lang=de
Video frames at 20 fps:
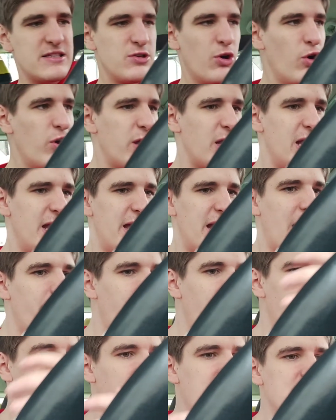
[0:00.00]
zurückgelegen haben
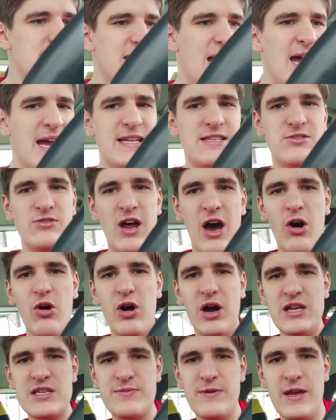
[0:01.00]
beim 1-1 oder auch
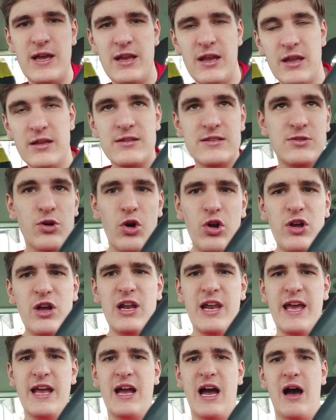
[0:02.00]
als wir
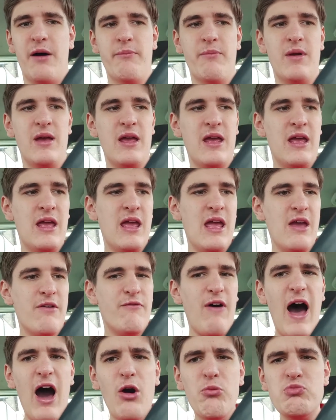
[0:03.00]
zurückgelegen haben,
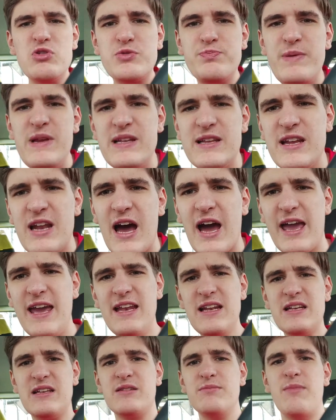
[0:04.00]
warum spielt ihr nach
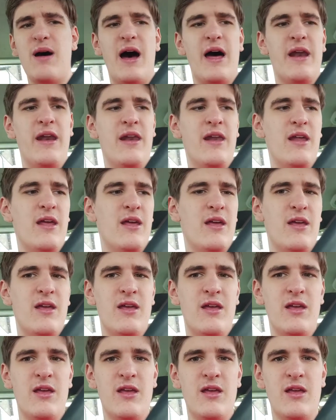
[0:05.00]
hinten, Mann?
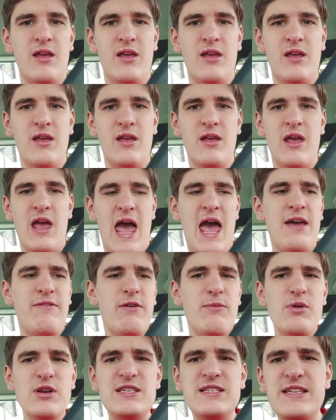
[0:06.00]
Ey, wir
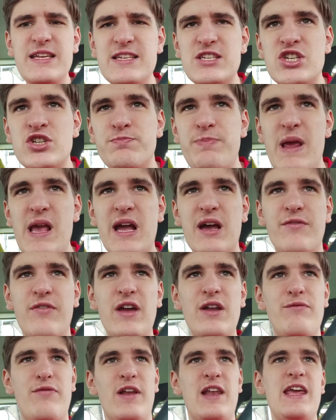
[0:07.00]
müssen dieses Spiel
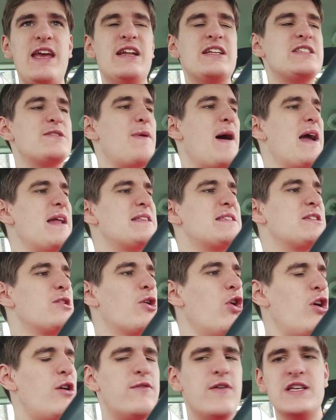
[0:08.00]
gewinnen, wir liegen 2-1
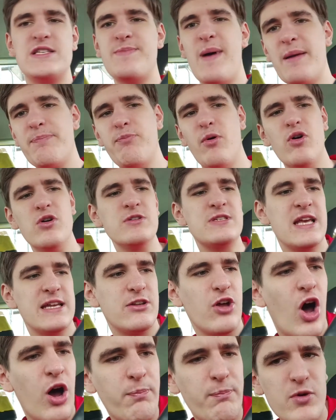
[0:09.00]
zurück, was macht Borussia
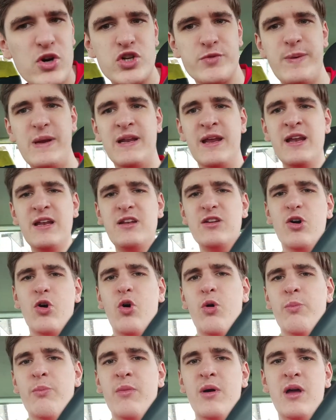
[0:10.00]
Dortmund, spielt hinten
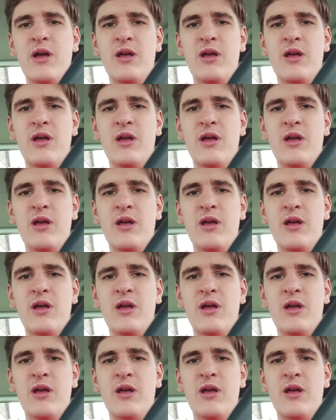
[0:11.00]
rum.